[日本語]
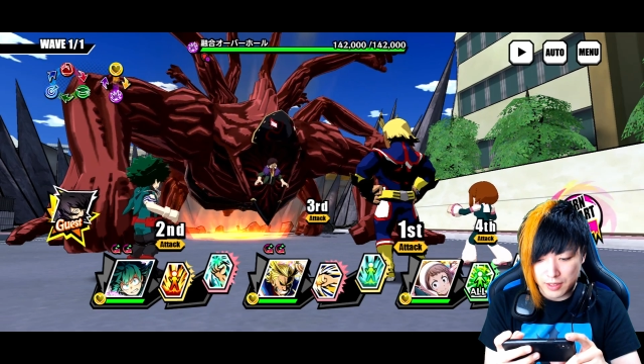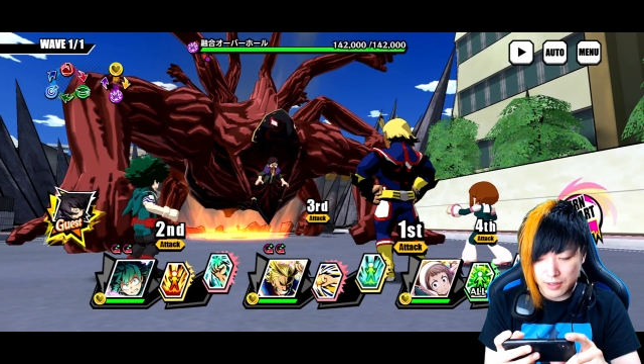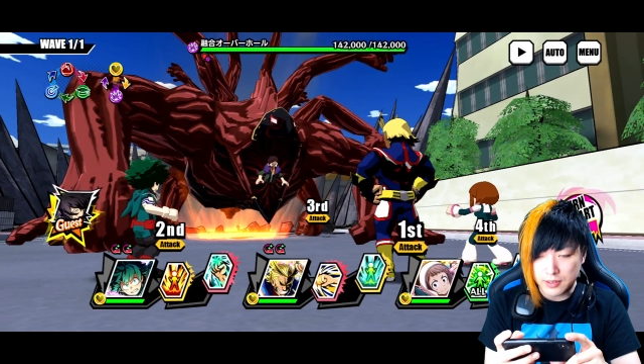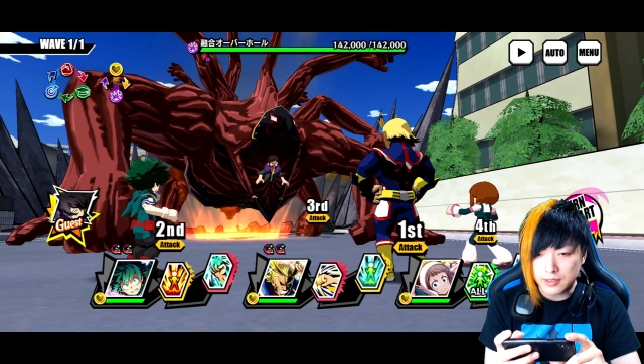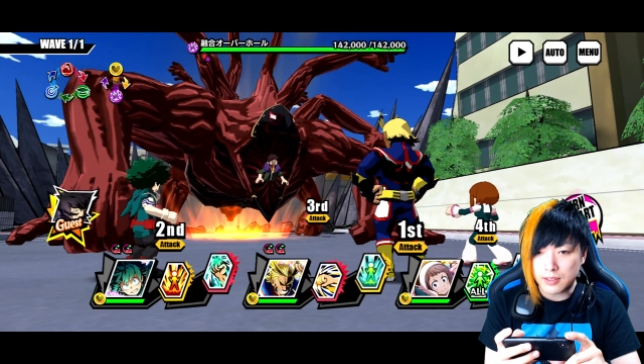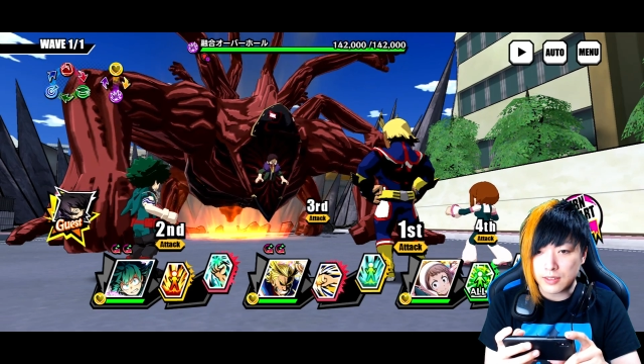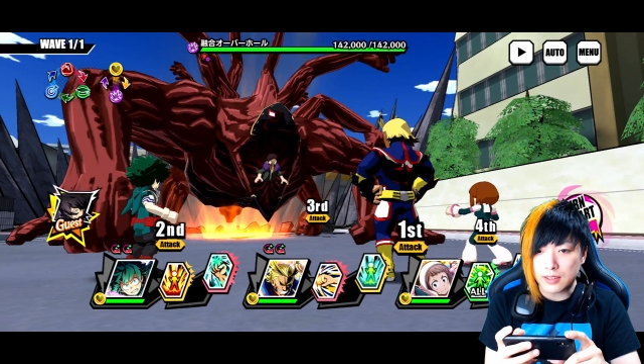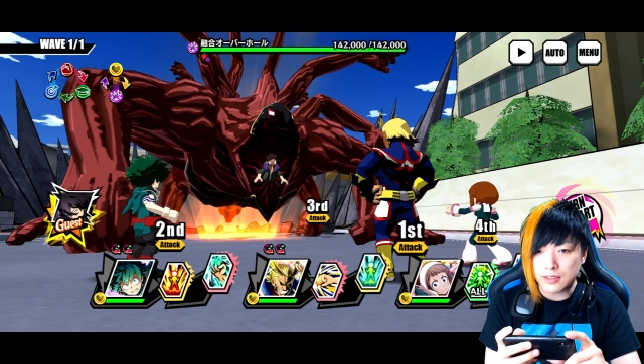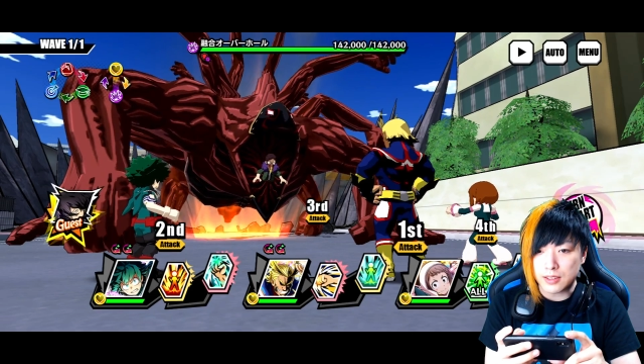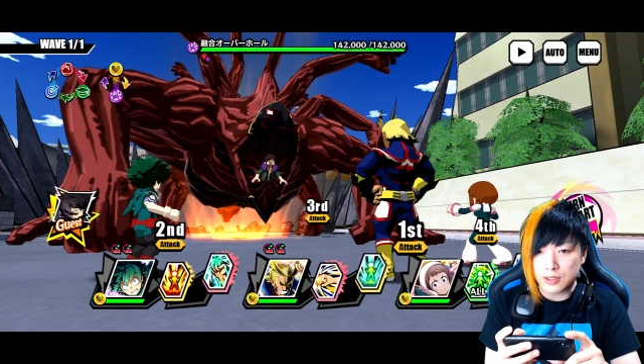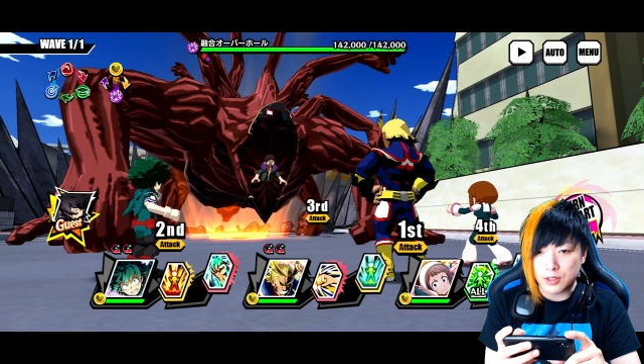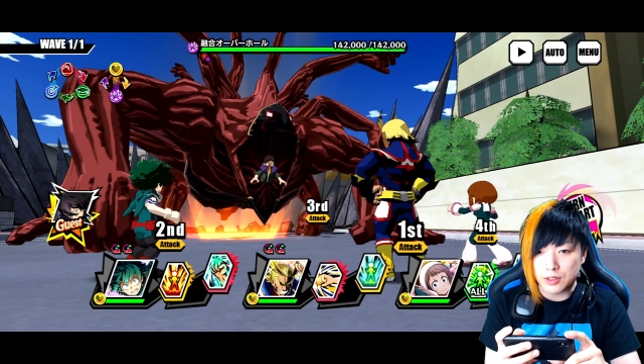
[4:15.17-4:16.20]
相沢先
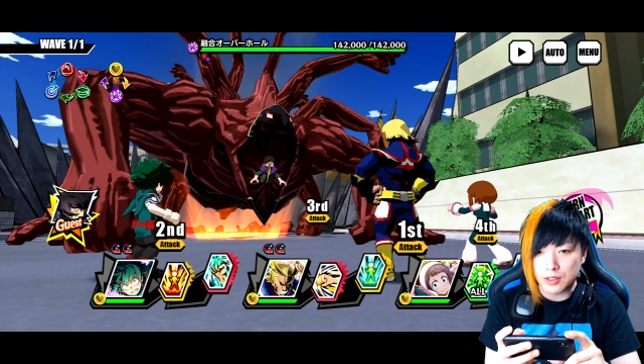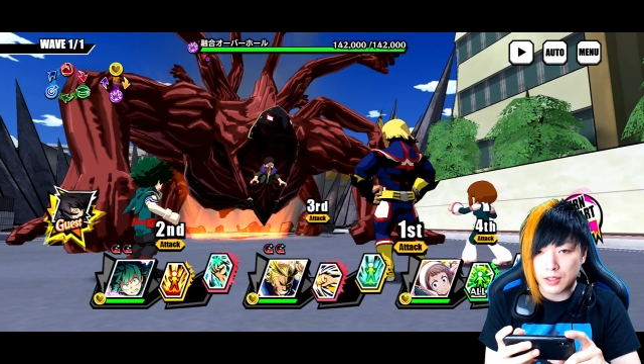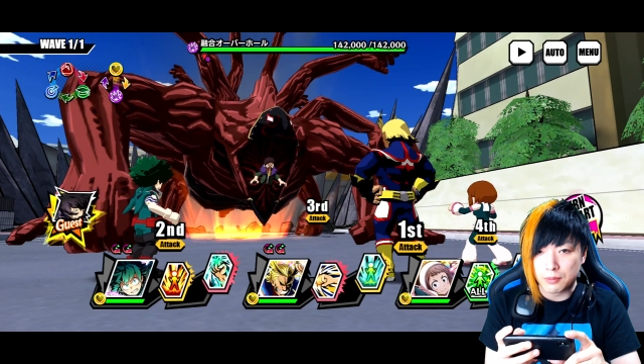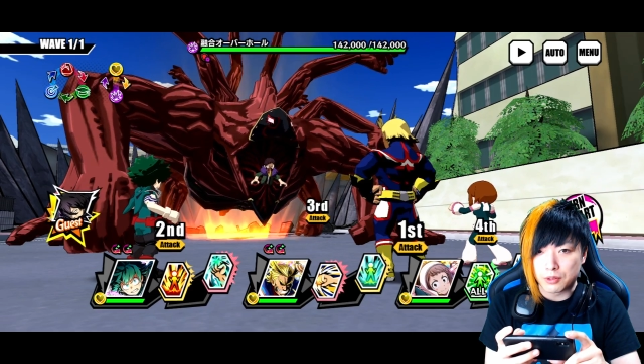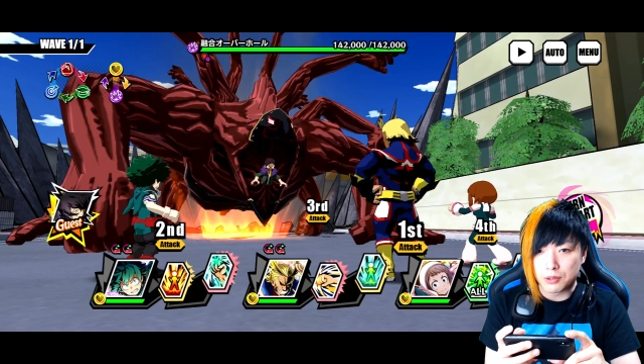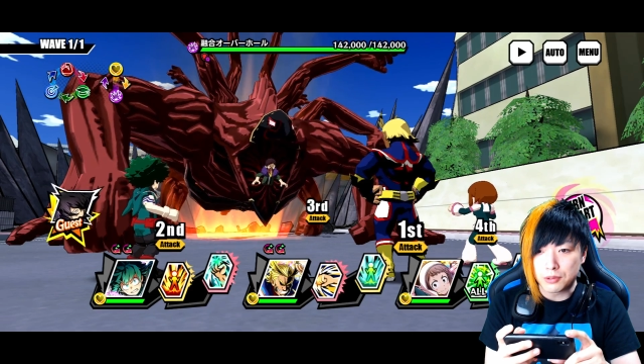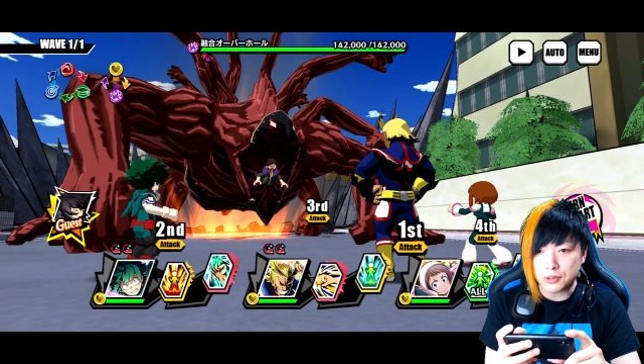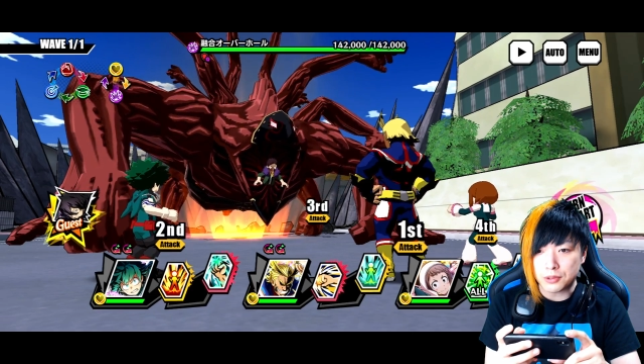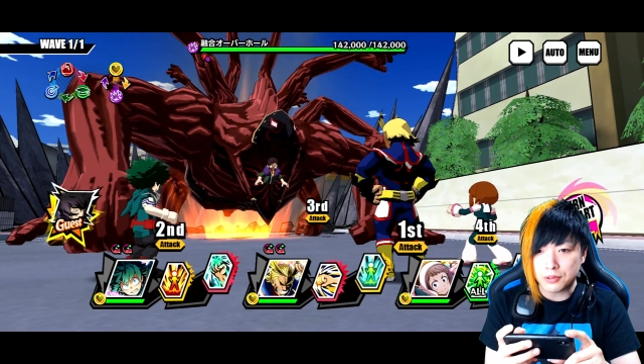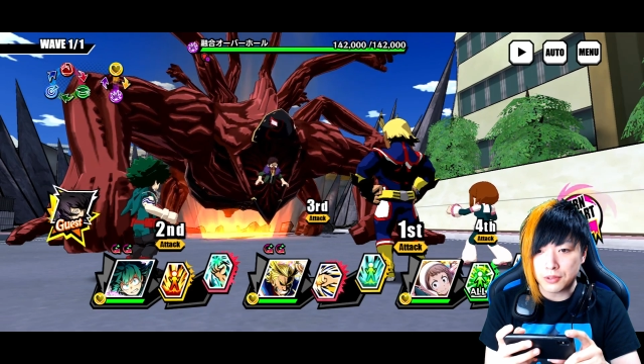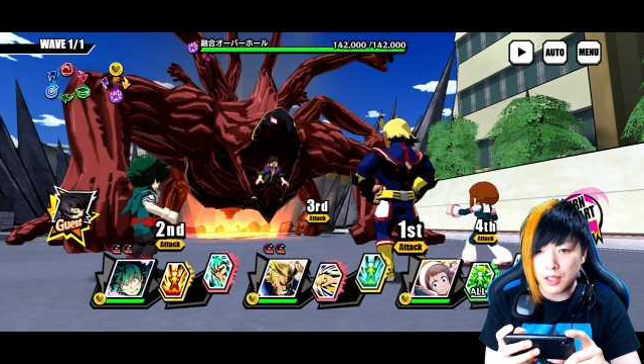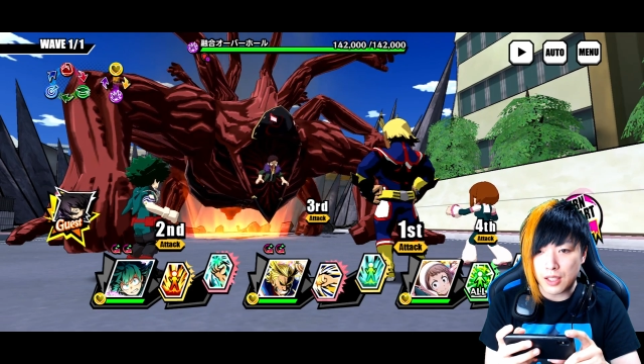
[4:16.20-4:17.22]
生が連れてきても拘
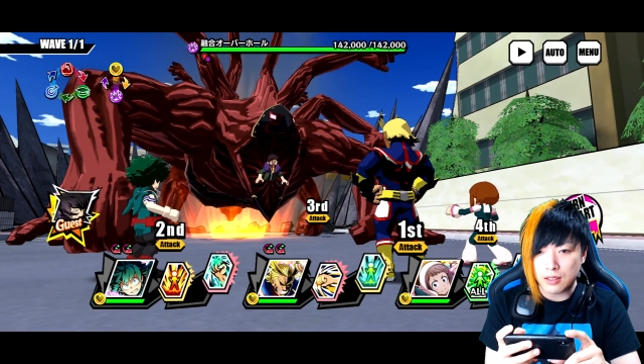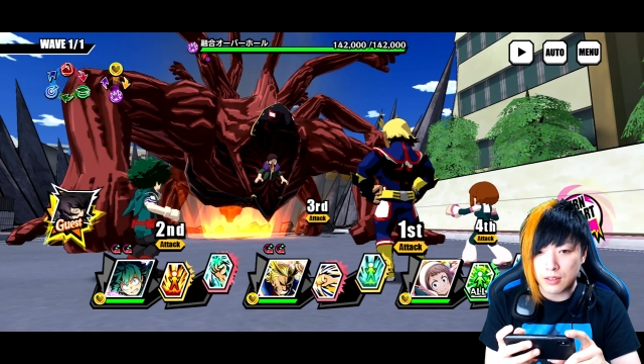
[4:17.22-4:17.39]
束が